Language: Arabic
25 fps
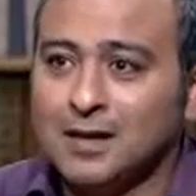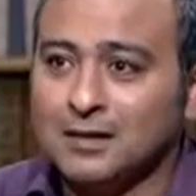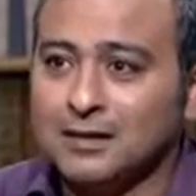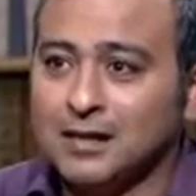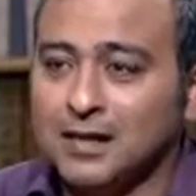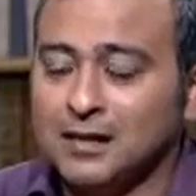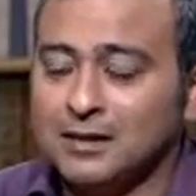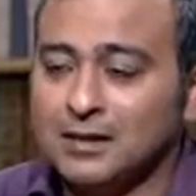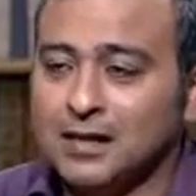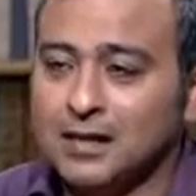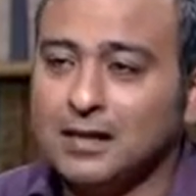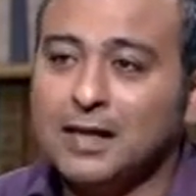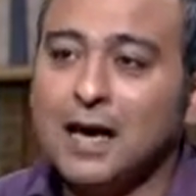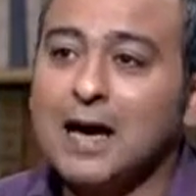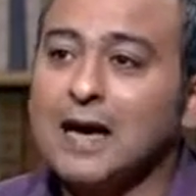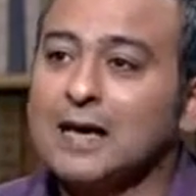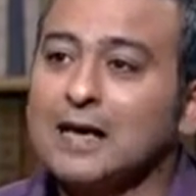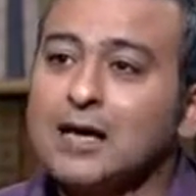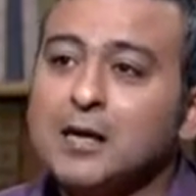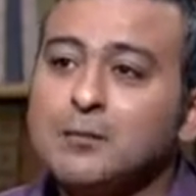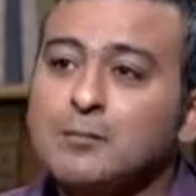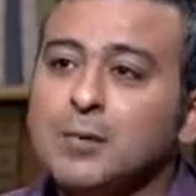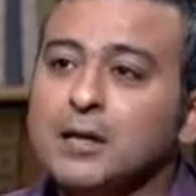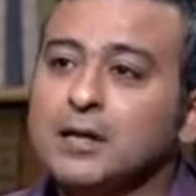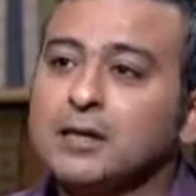يعني اي
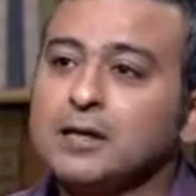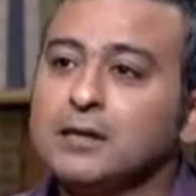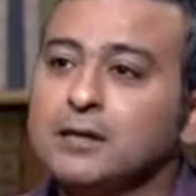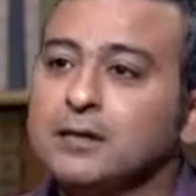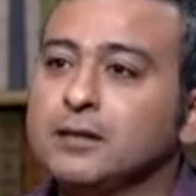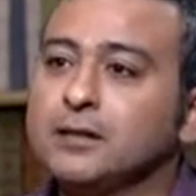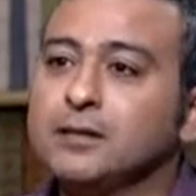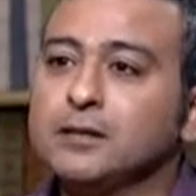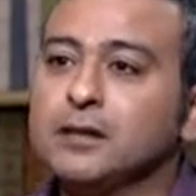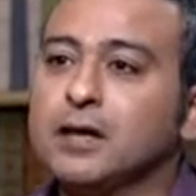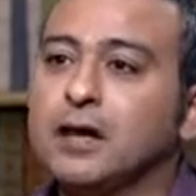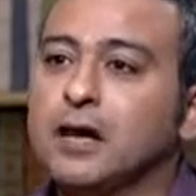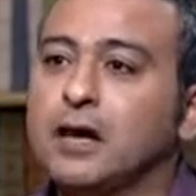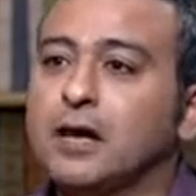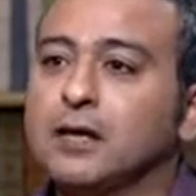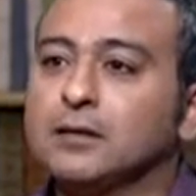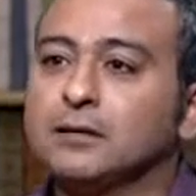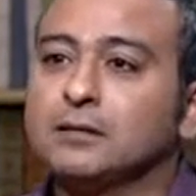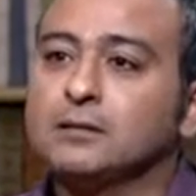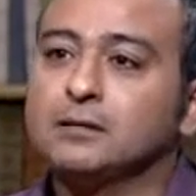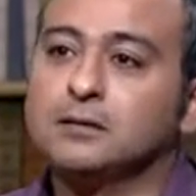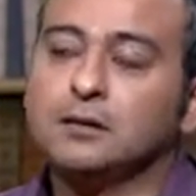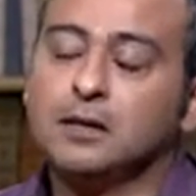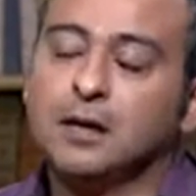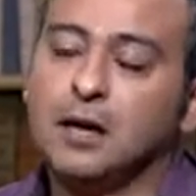علامه لان انت
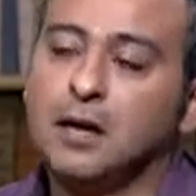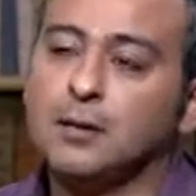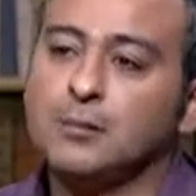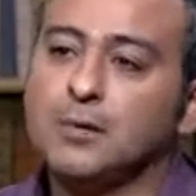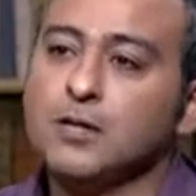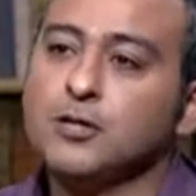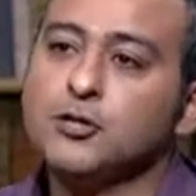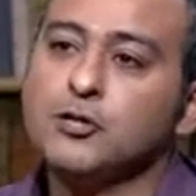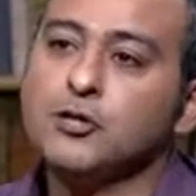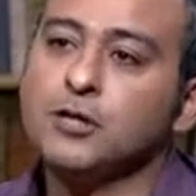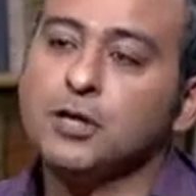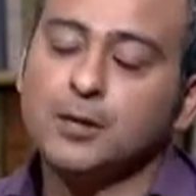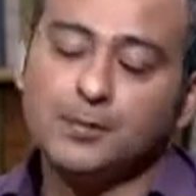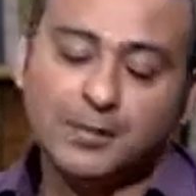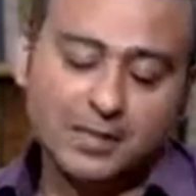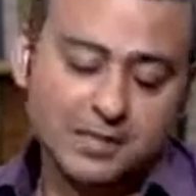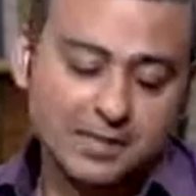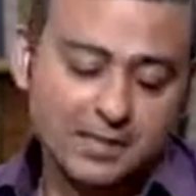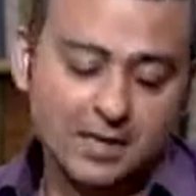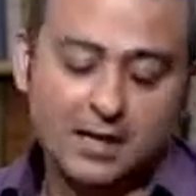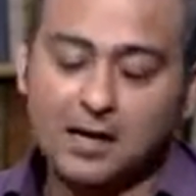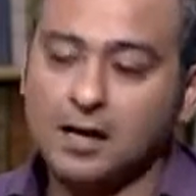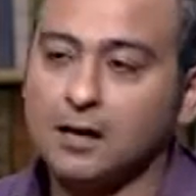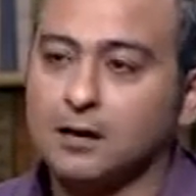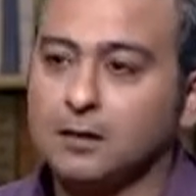هت ماشي كمان
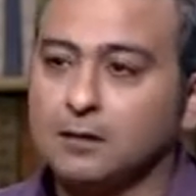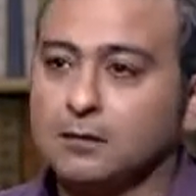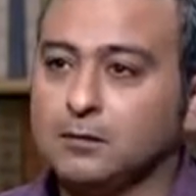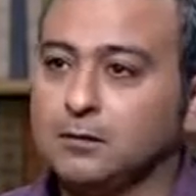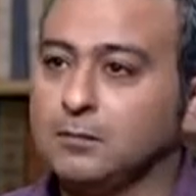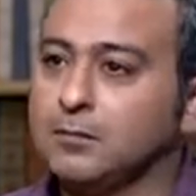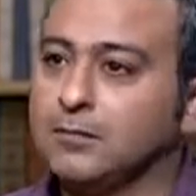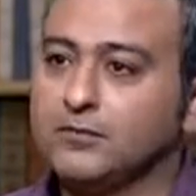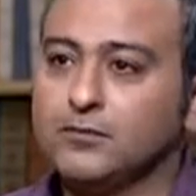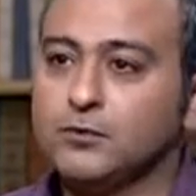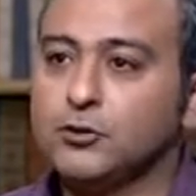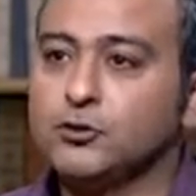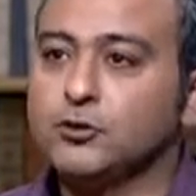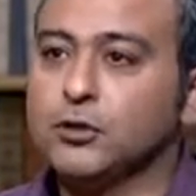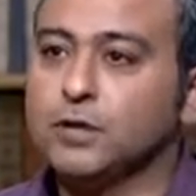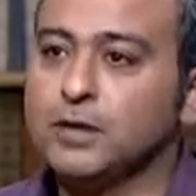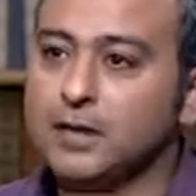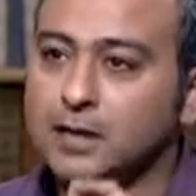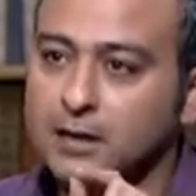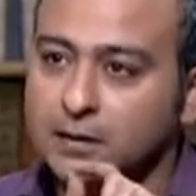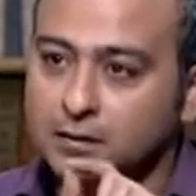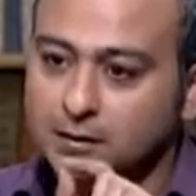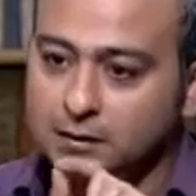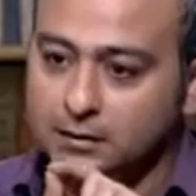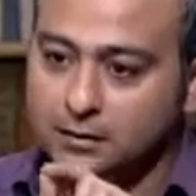ساعه مفيش
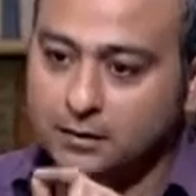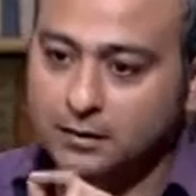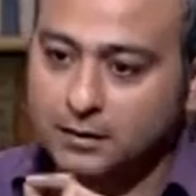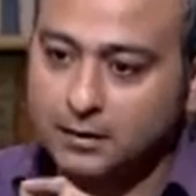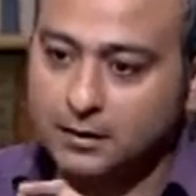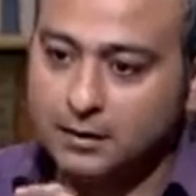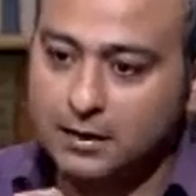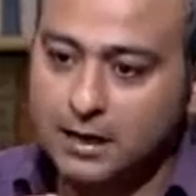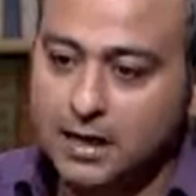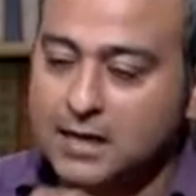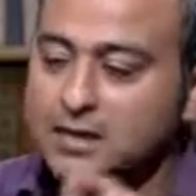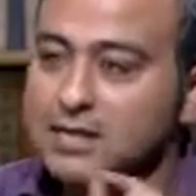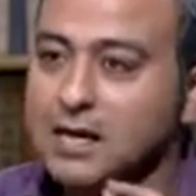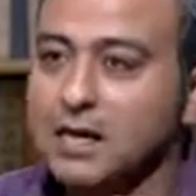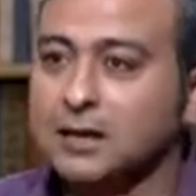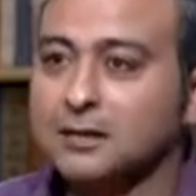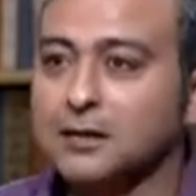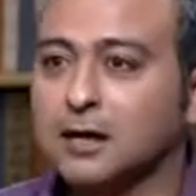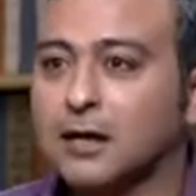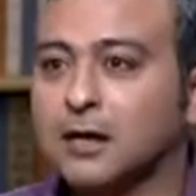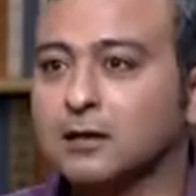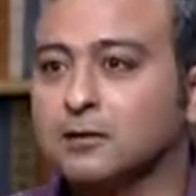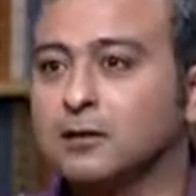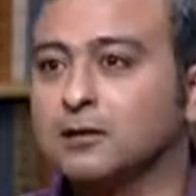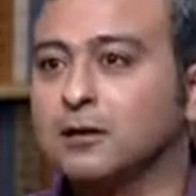هي جاهز
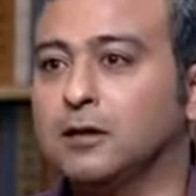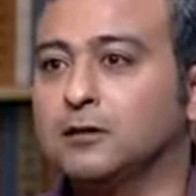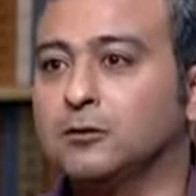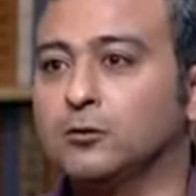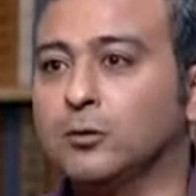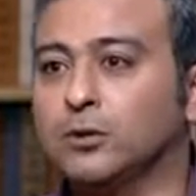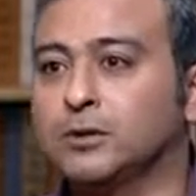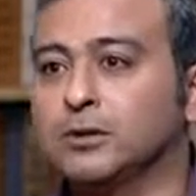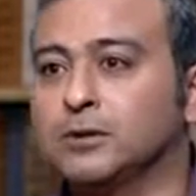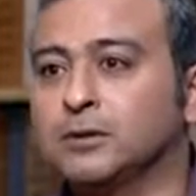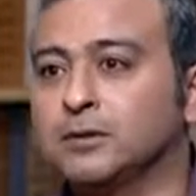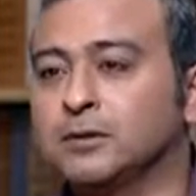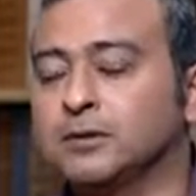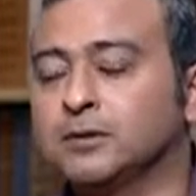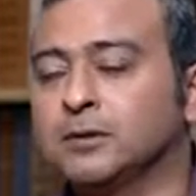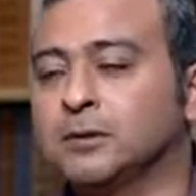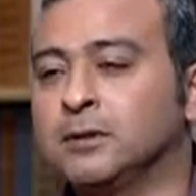حاجتك هتطلع دلوقتي